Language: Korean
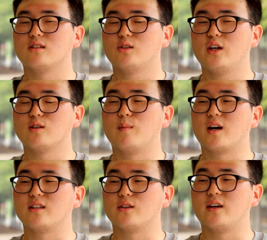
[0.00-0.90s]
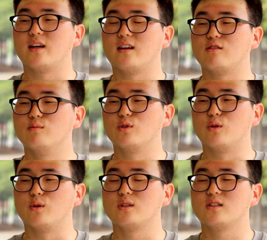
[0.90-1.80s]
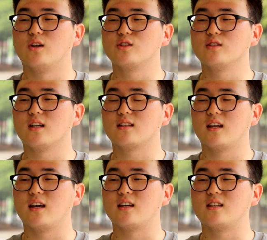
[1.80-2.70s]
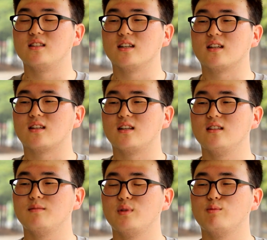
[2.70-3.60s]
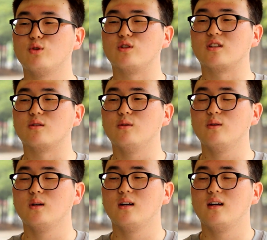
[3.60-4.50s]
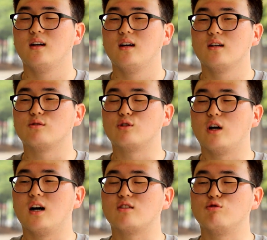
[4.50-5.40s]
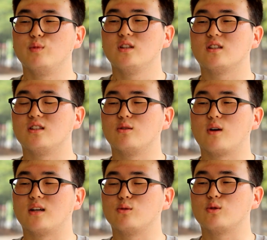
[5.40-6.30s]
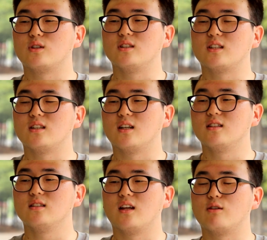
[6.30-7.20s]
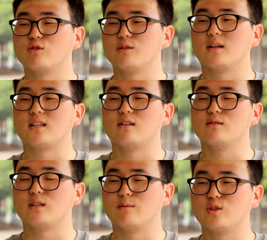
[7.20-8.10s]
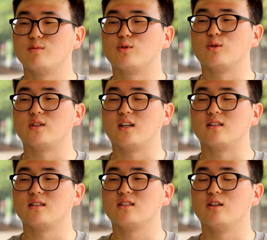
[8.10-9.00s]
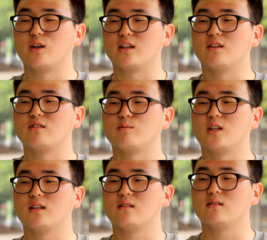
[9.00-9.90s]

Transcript: 최전방에서의 군으로 정전 상태의 긴장 상태를 피부로 느끼고 국가 국민 그리고 가족들을 지킨다는 애국심과 자부심으로 인해 지원하게 되었습니다.